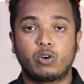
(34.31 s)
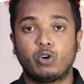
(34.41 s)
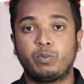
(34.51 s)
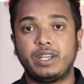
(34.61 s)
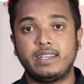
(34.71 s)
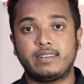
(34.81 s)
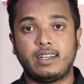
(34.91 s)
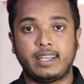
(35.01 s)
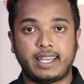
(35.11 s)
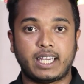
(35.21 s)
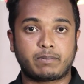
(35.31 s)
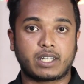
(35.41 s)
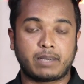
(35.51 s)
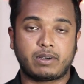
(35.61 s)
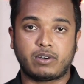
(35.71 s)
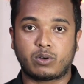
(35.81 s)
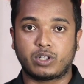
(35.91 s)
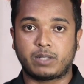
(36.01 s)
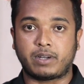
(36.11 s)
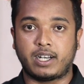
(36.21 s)
খুব ইজিলি এই অ্যাপটাকে ব্যবহার
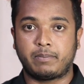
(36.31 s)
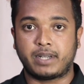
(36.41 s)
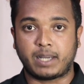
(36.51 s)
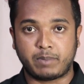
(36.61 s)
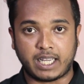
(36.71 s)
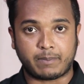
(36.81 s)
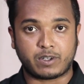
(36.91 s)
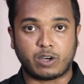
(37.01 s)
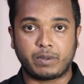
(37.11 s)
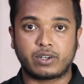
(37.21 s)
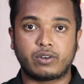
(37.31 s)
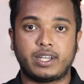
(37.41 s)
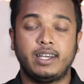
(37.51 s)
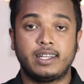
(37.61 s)
করতে পারেন মানে আপনি অ্যাপটা ওপেন করে